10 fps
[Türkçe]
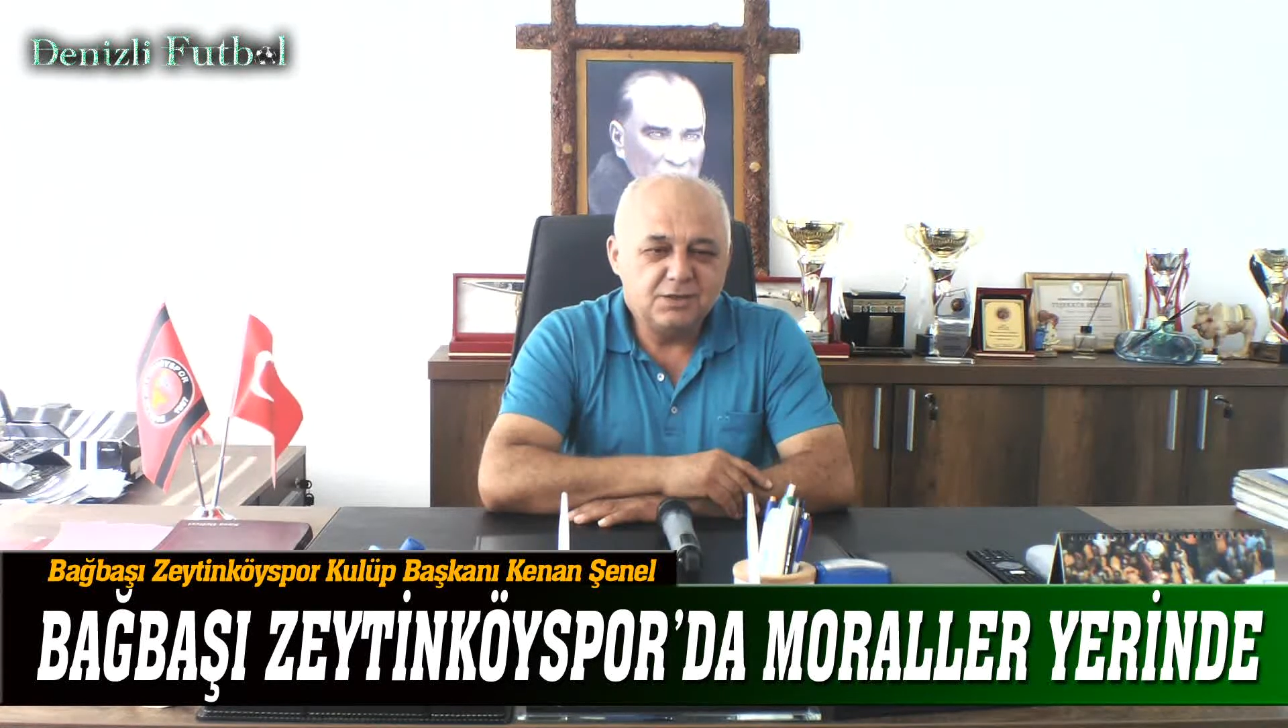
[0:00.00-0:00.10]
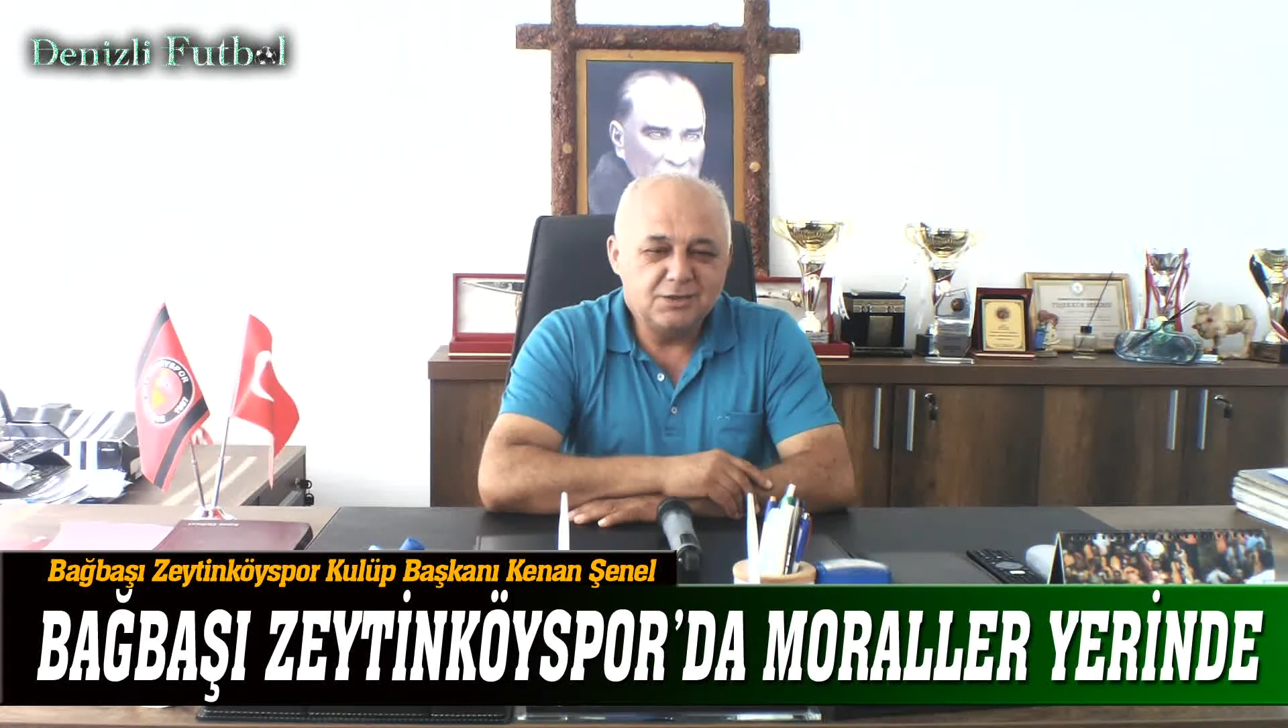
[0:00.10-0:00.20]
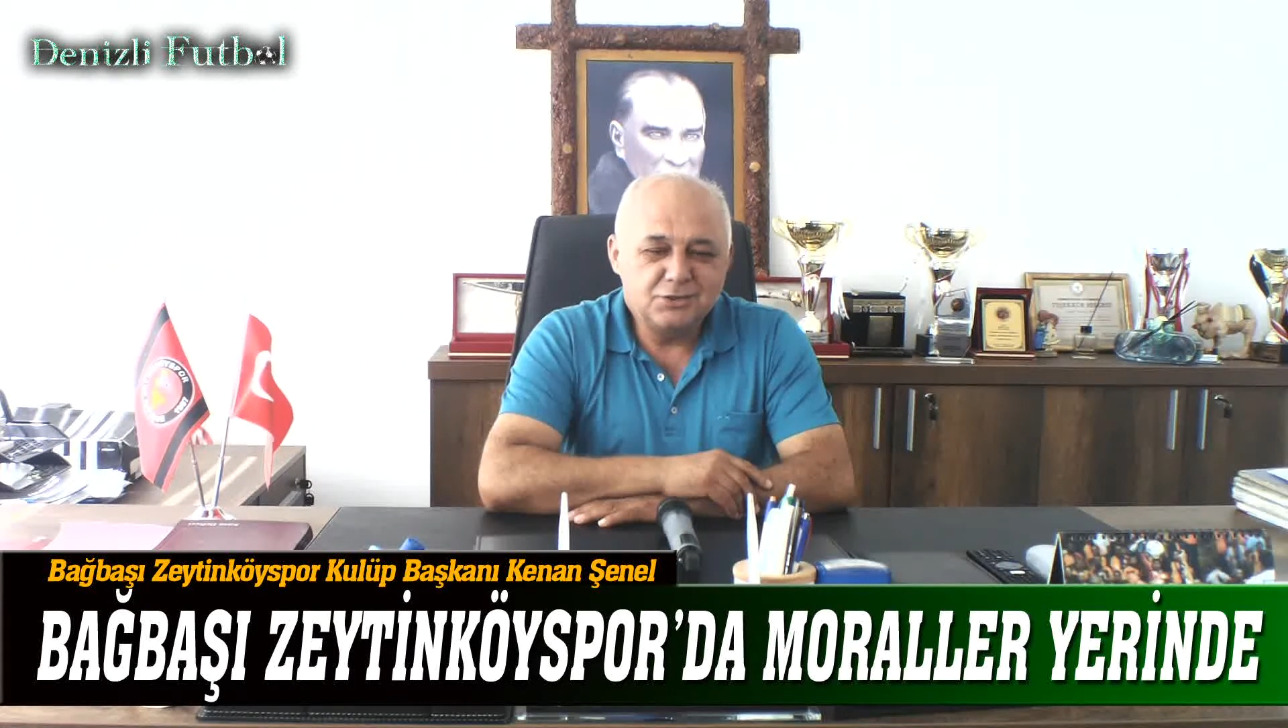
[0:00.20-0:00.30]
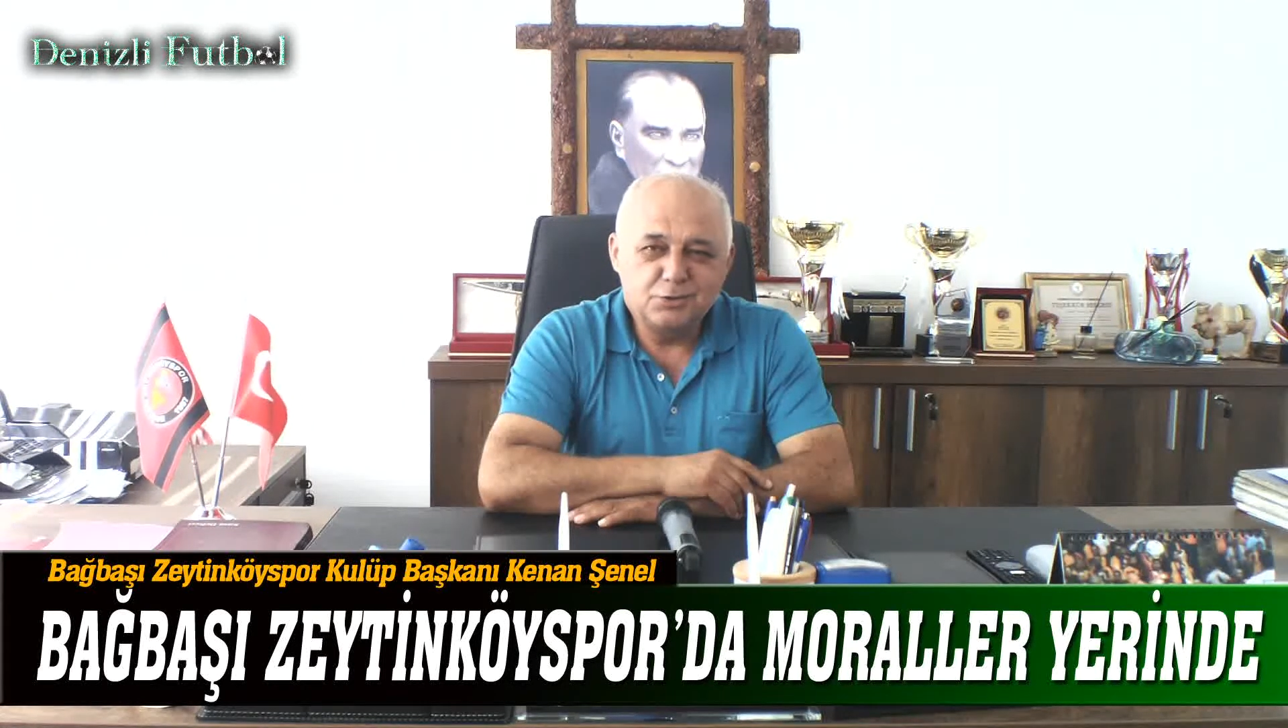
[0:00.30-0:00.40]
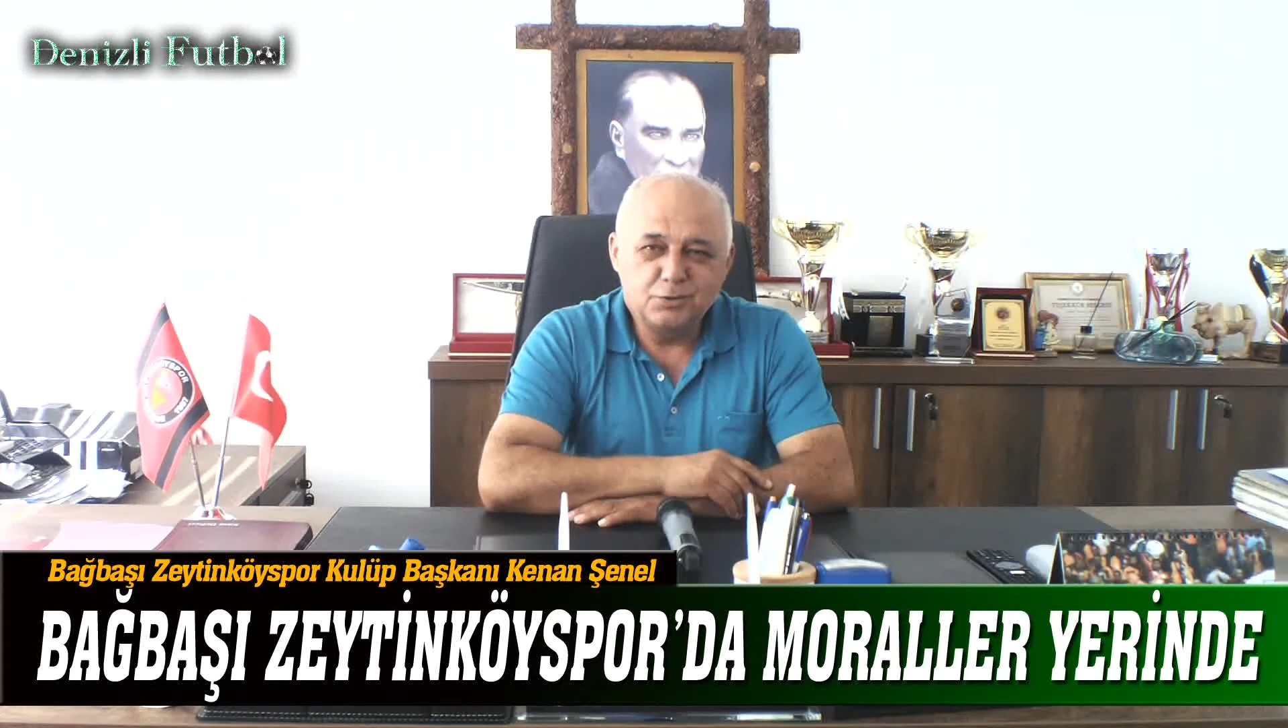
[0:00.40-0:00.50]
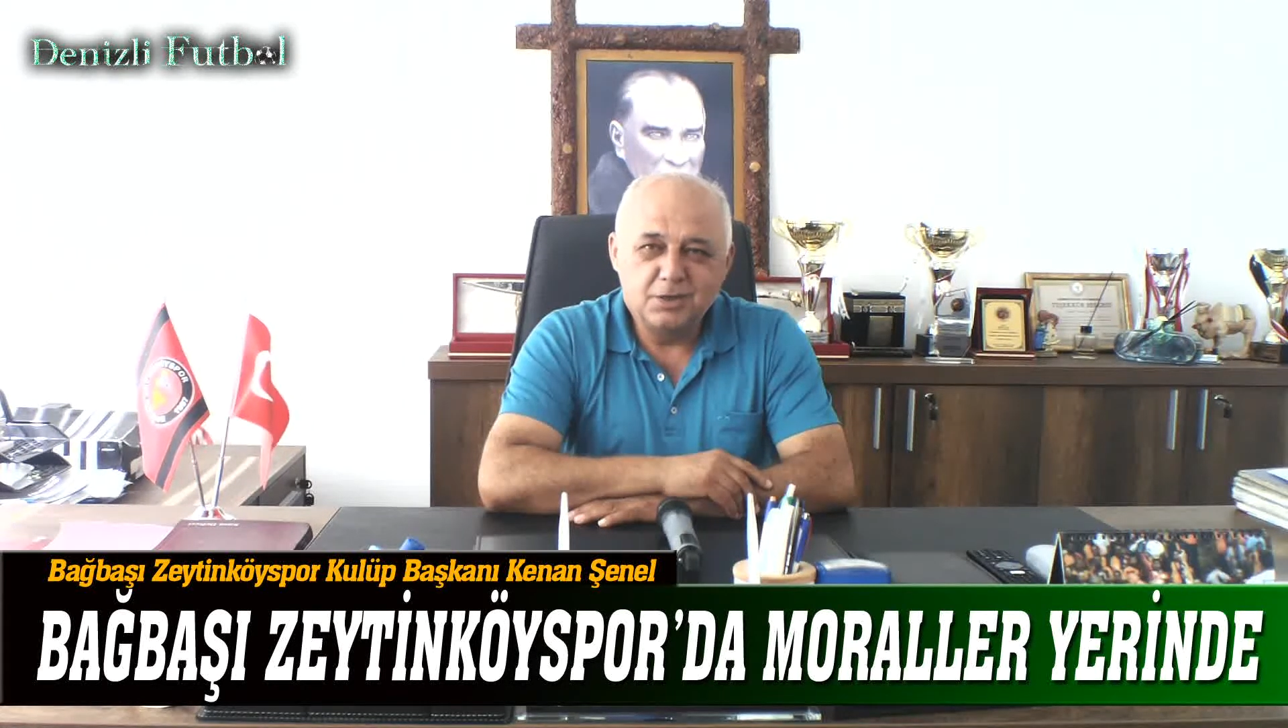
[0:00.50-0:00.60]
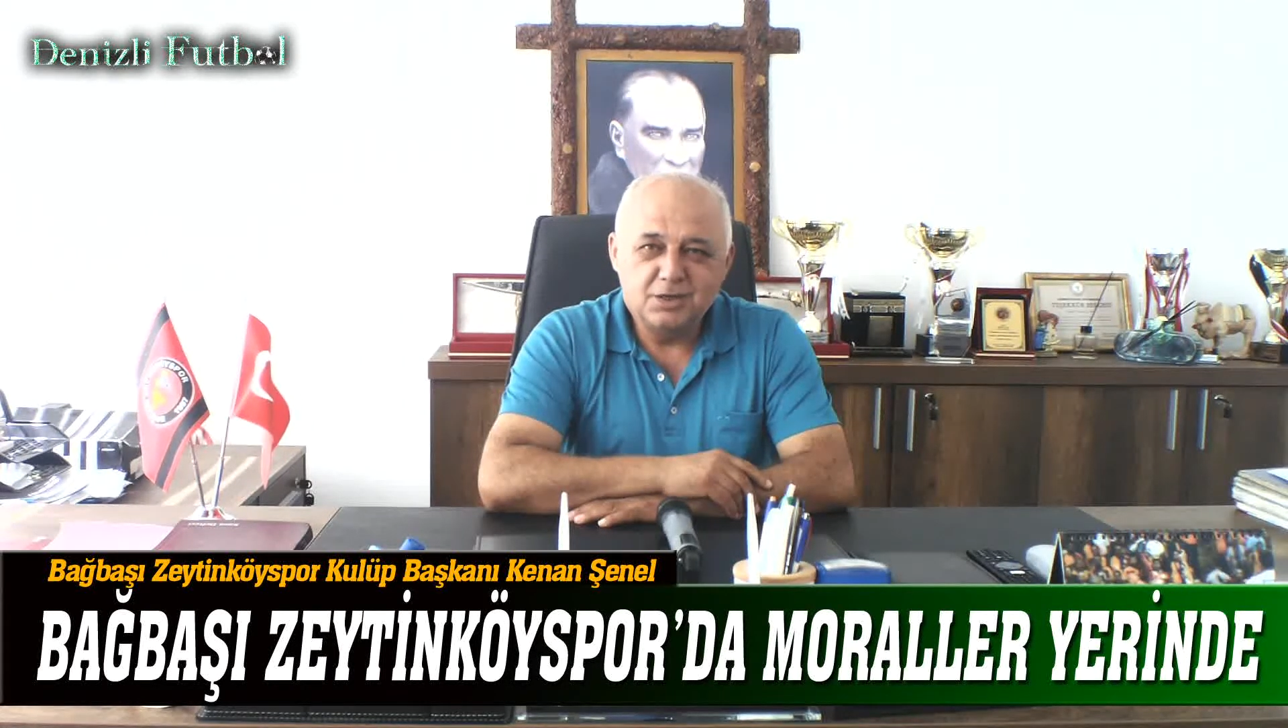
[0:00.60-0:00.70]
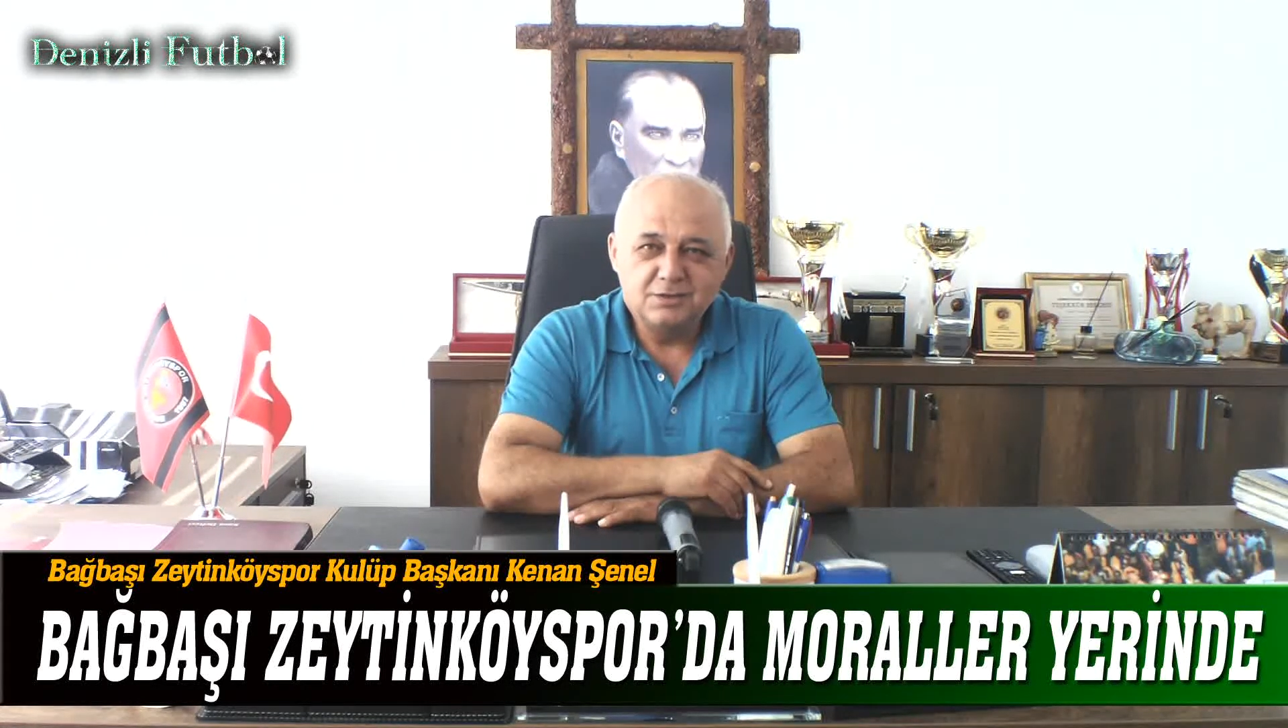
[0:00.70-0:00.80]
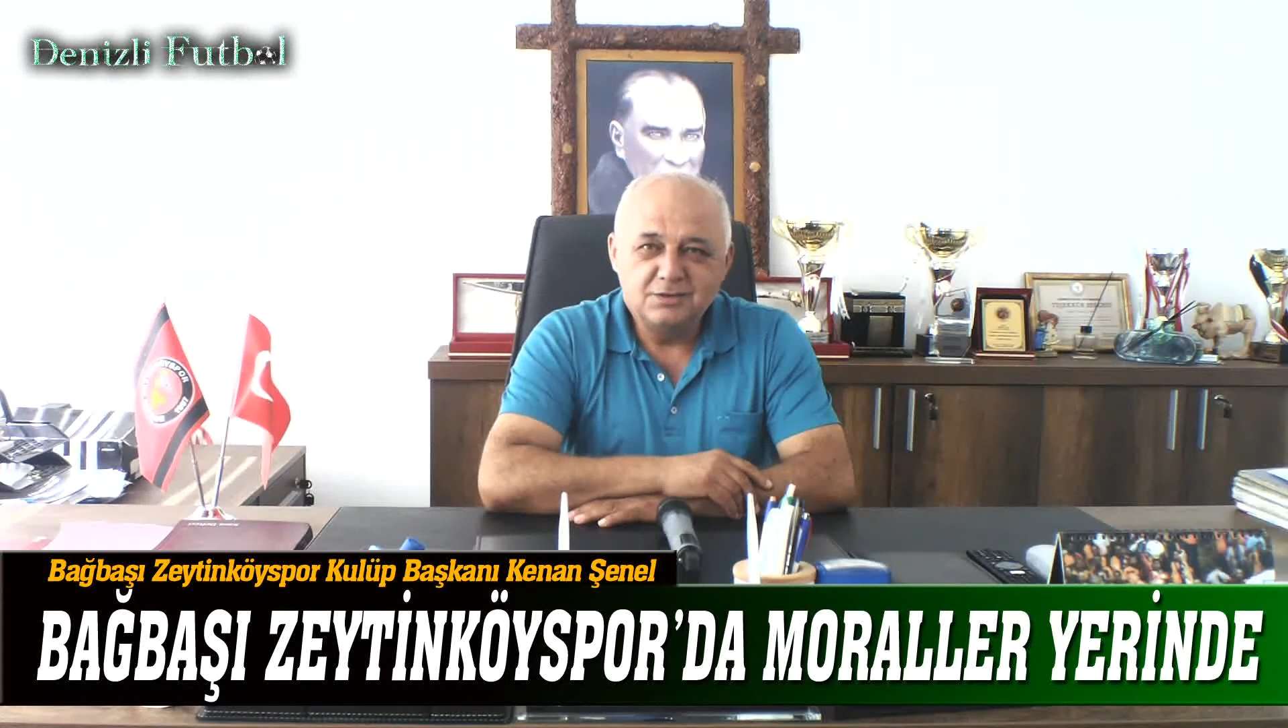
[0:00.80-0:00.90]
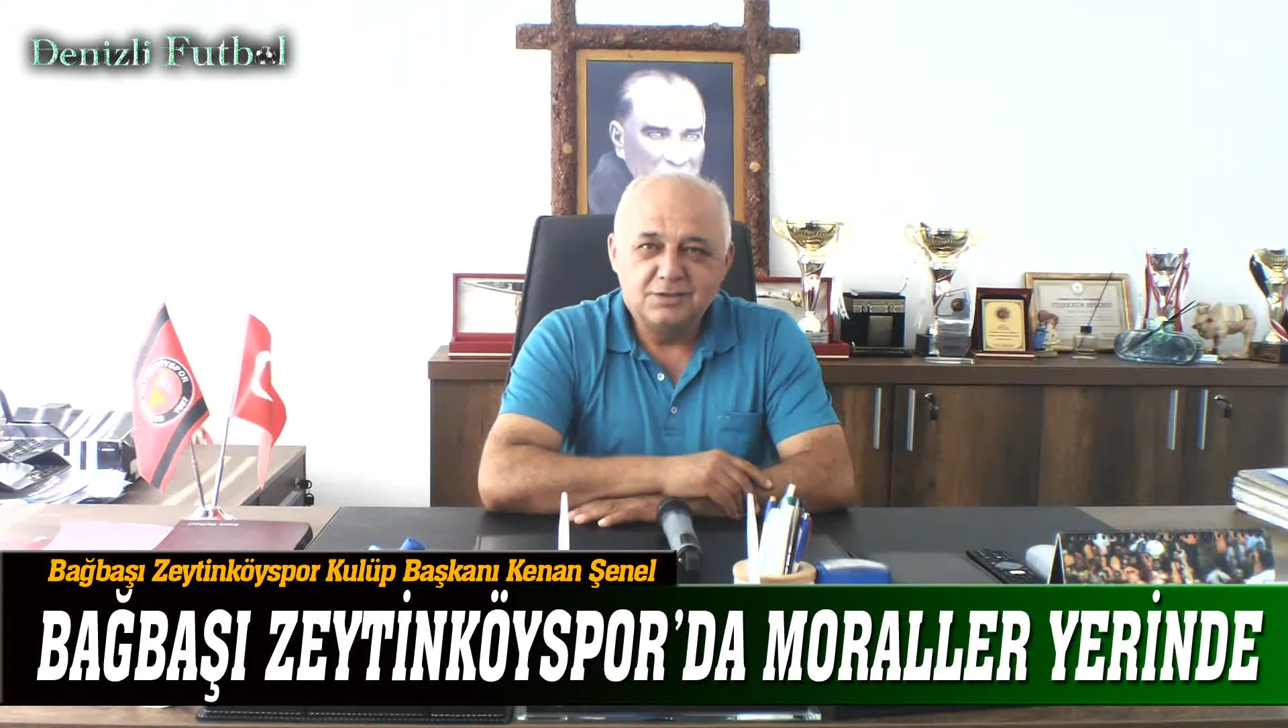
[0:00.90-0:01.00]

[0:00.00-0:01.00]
geliştiriyorlar.